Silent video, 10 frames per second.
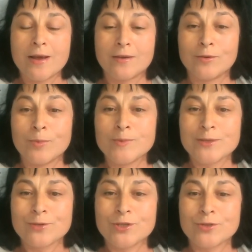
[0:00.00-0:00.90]
В любом
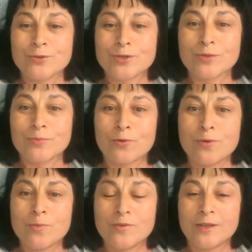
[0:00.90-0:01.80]
случае нужно
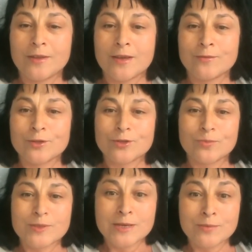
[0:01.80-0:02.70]
пробовать для того,
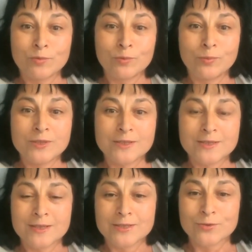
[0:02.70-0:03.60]
чтобы самим
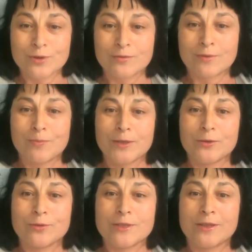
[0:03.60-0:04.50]
убедиться, насколько вам
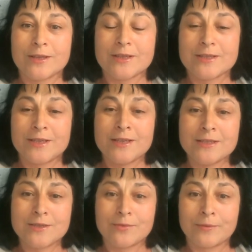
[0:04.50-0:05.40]
подходит это
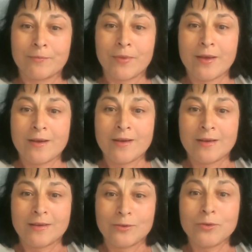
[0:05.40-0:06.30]
средство,
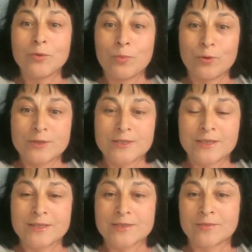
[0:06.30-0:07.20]
ну, любое
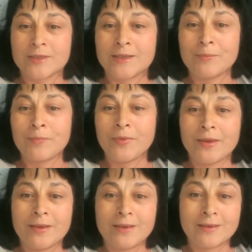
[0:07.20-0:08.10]
средство, да.
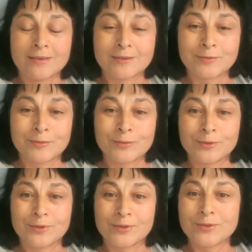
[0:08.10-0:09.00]

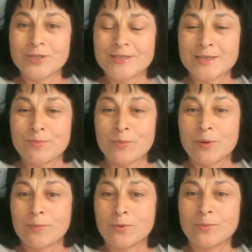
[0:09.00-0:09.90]
Вот, нужно сами
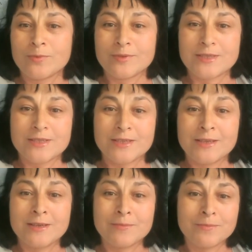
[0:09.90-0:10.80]
попробовать
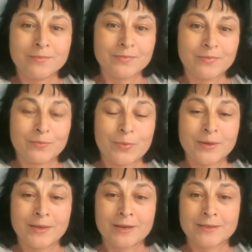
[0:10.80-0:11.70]
и
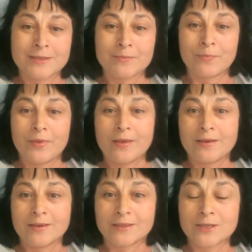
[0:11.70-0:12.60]
понять.
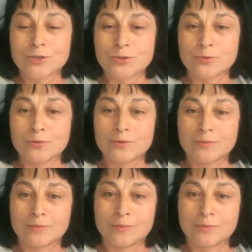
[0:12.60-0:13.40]
Так что